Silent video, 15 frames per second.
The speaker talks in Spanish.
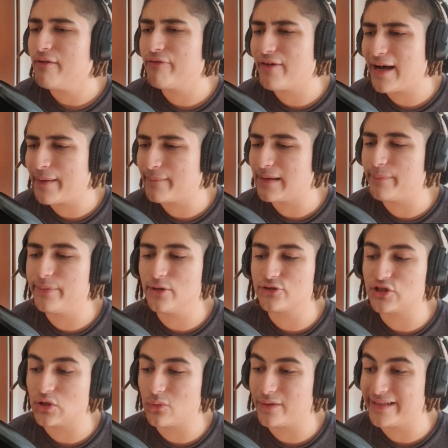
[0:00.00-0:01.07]
famas, p
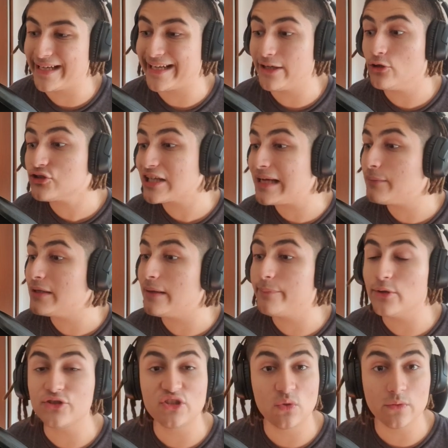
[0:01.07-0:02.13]
50 que no sacamos la
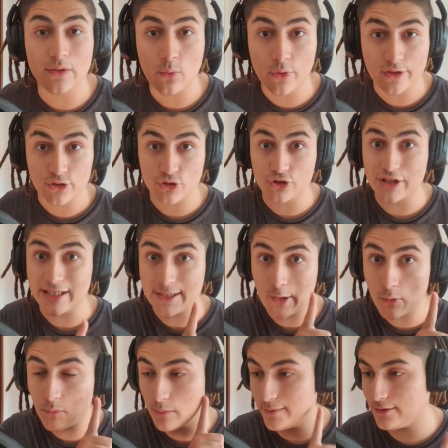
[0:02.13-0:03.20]
p 50 Wingshot en
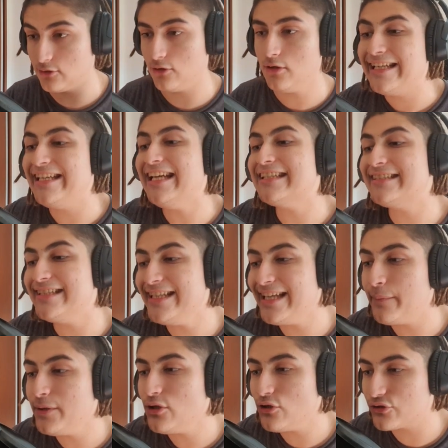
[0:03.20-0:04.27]
ningún momento. Ni así,
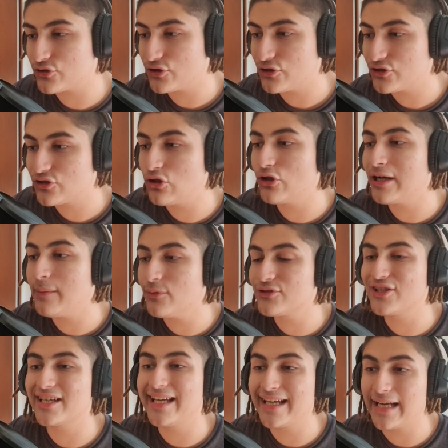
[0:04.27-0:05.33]
amigos, logramos
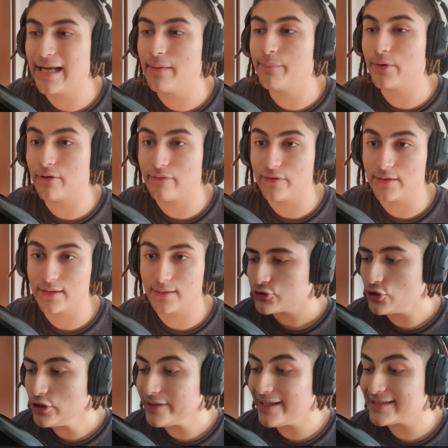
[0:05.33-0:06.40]
sacar el profit.
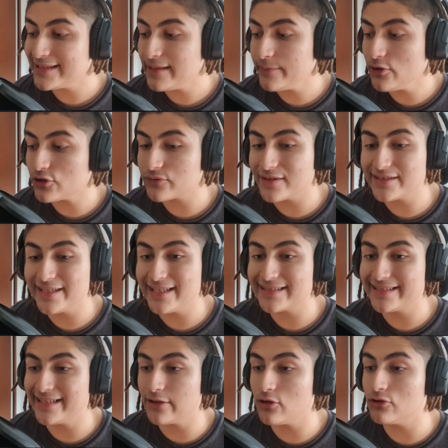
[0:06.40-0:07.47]
Yo lo que voy a hacer, amigos, va a ser
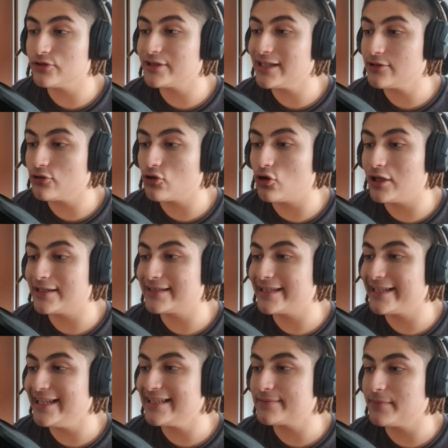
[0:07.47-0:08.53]
hacer contratos con las
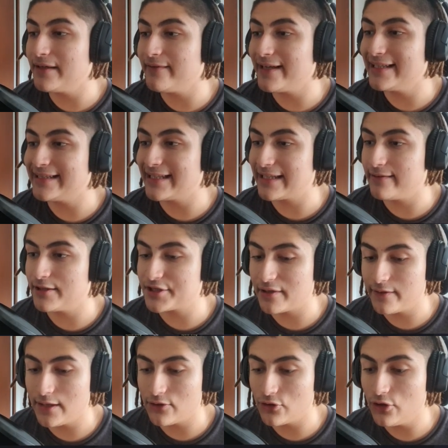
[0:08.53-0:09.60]
skins más baratas que vaya
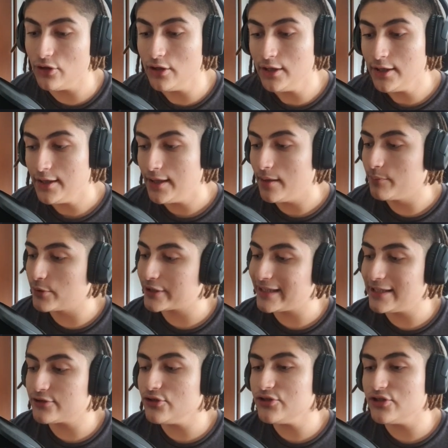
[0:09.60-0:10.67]
viendo, porque
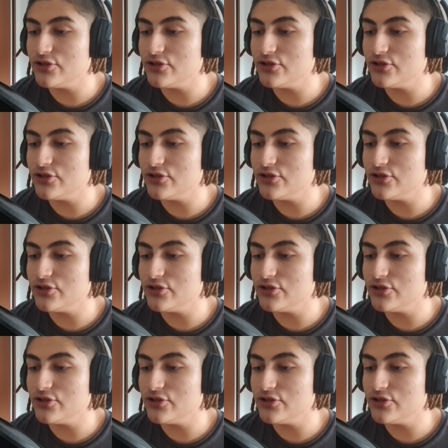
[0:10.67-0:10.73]
les soy